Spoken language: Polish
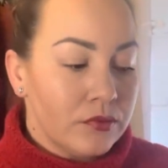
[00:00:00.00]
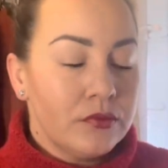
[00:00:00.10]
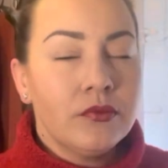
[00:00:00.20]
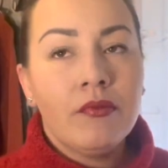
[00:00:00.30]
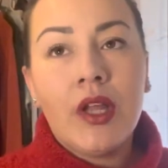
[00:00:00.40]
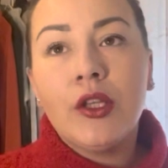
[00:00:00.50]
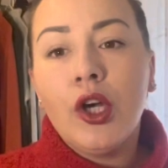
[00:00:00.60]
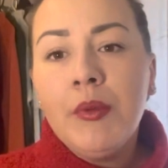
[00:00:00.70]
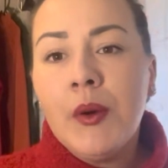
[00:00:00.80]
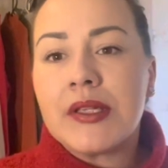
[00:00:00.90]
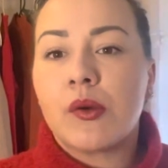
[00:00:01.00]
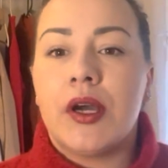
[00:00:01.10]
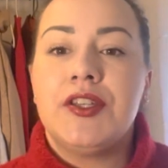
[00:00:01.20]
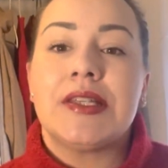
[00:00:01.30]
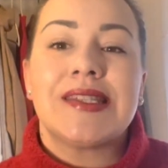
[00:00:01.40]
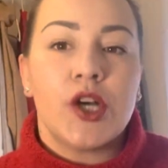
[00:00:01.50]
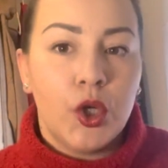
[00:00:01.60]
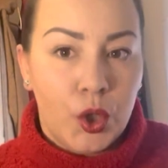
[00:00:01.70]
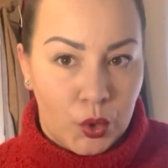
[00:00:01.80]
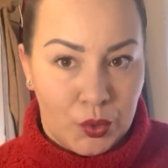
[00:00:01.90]
mm, to była, słuchajcie,
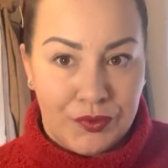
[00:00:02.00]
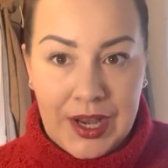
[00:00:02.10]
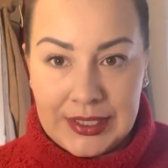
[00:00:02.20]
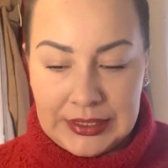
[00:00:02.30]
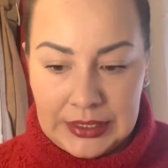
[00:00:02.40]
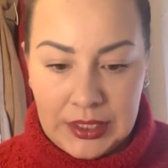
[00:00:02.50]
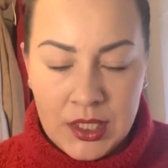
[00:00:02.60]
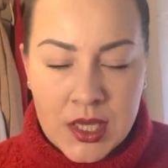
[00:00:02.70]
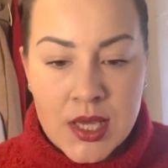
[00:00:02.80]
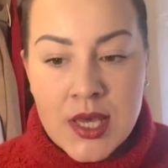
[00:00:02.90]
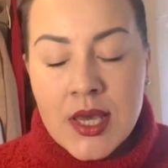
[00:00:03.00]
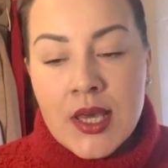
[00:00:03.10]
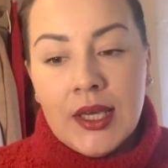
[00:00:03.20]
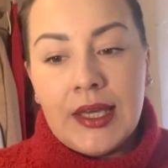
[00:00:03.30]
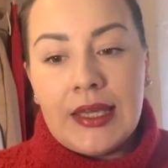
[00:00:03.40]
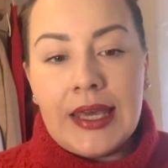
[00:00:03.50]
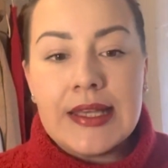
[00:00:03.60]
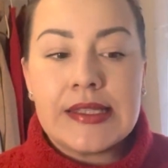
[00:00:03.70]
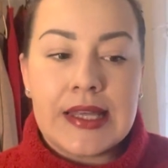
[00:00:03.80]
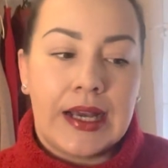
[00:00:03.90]
co roku w Anglii
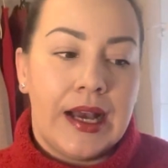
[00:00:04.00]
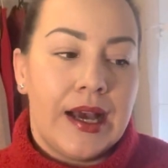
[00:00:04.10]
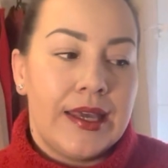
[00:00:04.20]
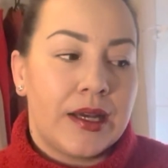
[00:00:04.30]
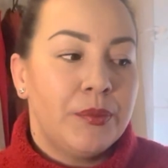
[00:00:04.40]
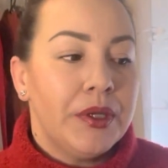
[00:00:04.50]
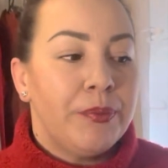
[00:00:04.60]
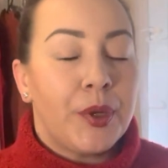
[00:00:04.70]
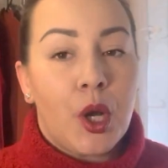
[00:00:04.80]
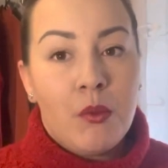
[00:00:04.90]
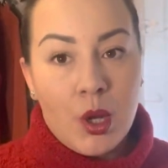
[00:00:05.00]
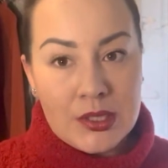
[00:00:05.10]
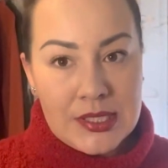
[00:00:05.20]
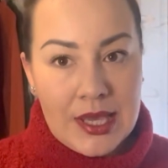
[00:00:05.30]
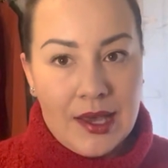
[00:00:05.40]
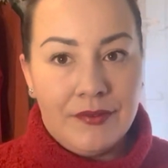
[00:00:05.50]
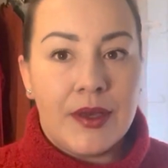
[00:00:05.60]
jest taka jakby promocja.